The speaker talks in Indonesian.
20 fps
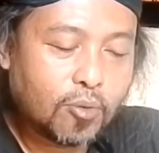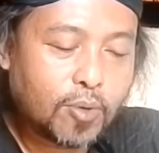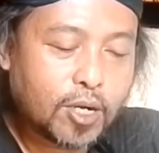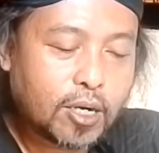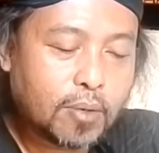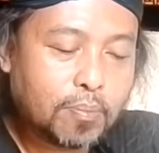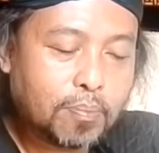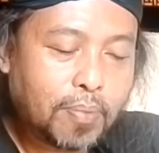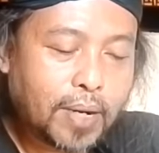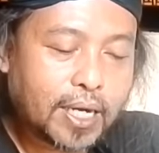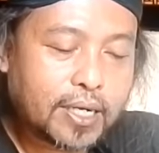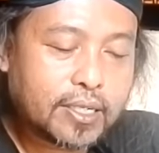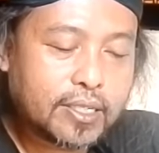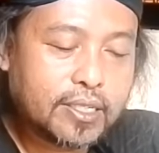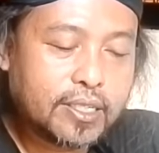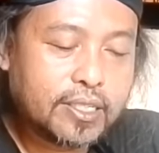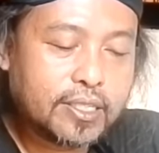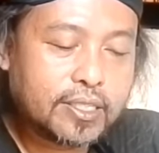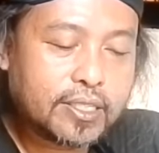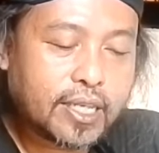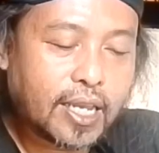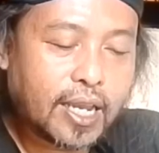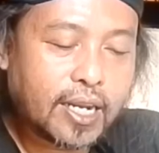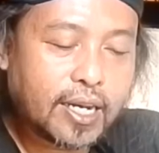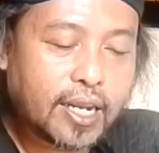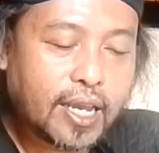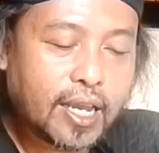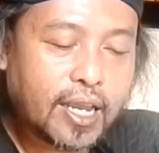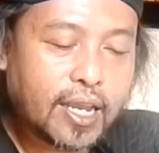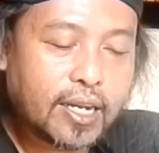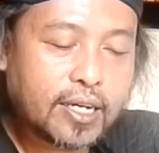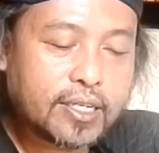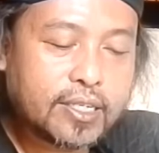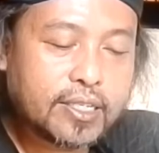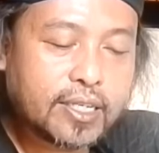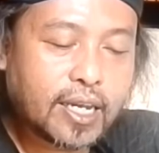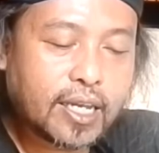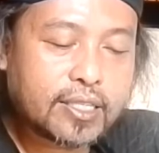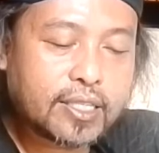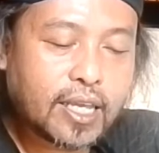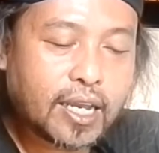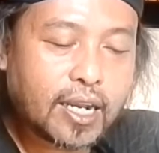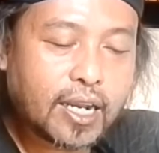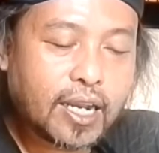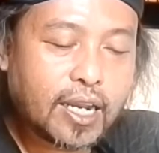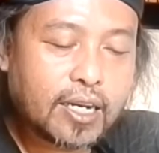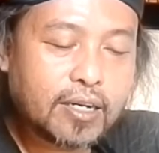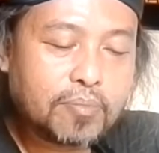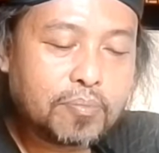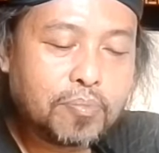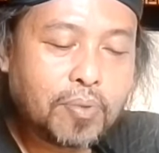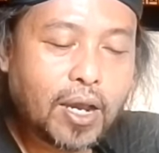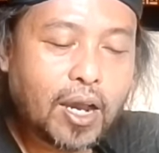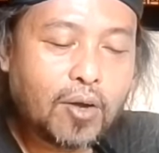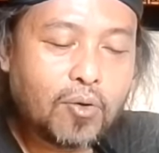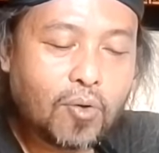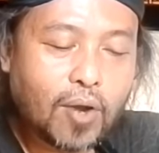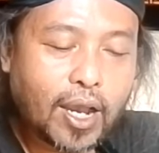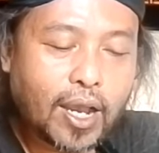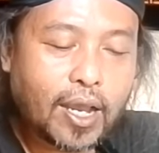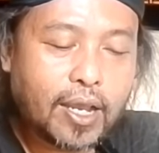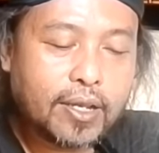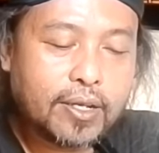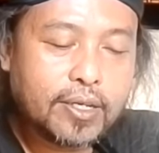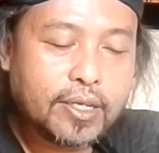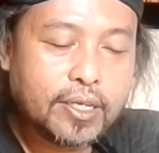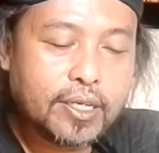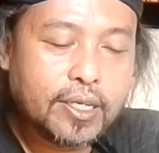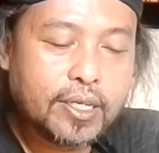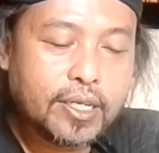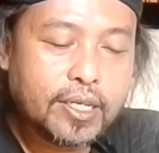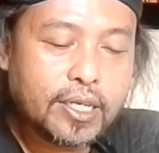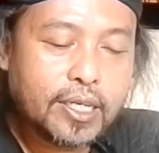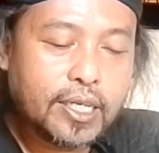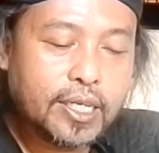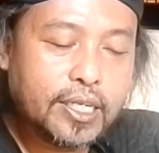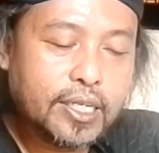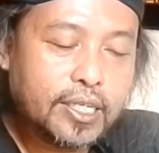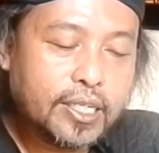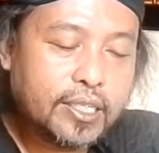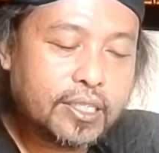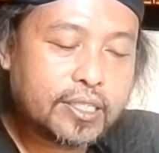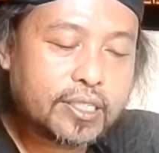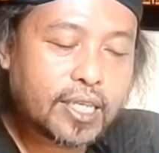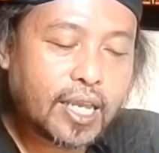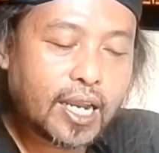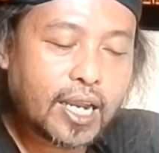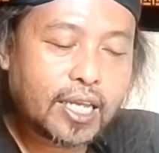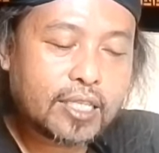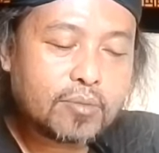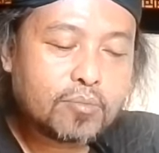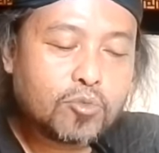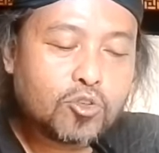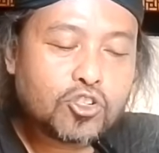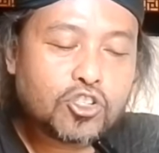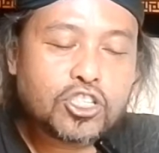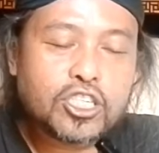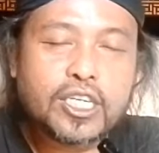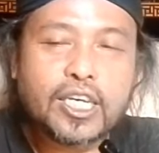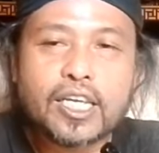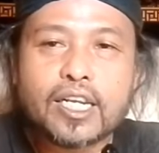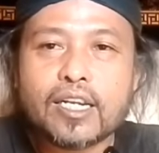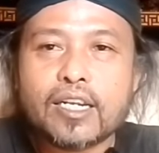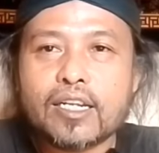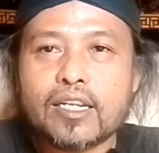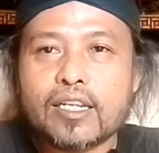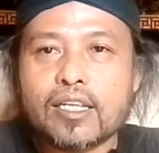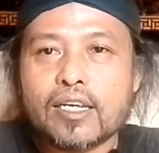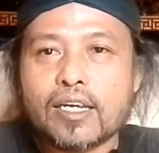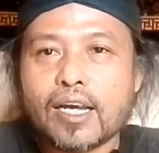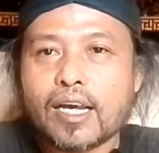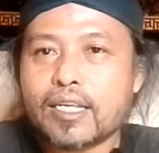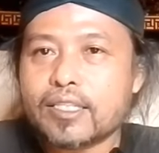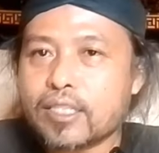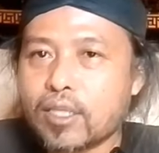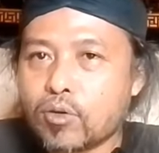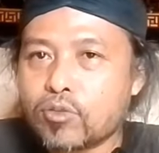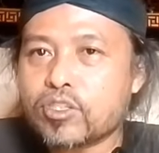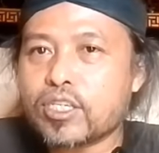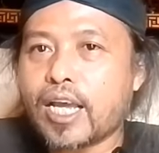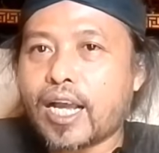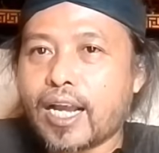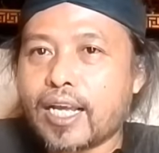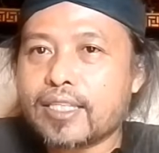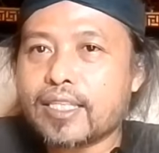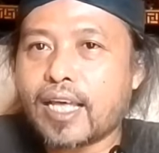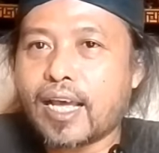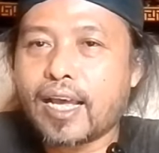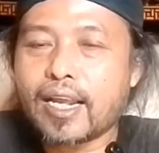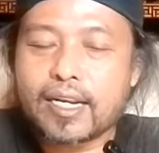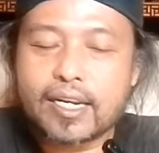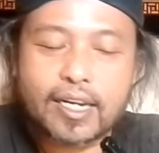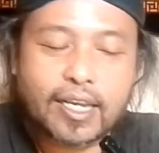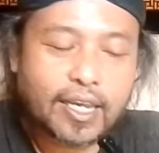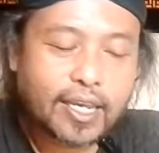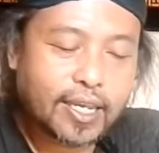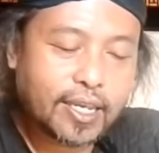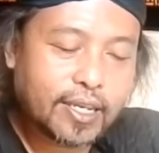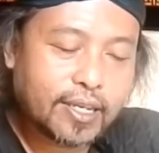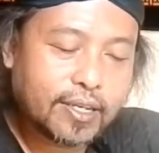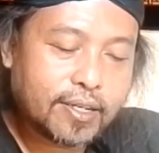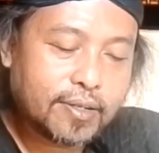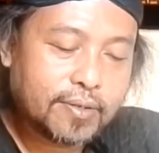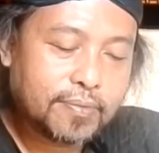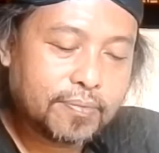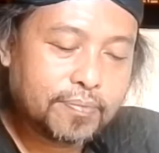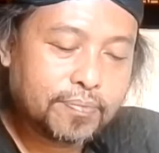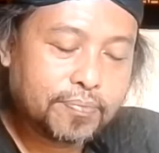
Nomor empat di sana dikatakan bahwa ini sangat muskil atau sangat aneh.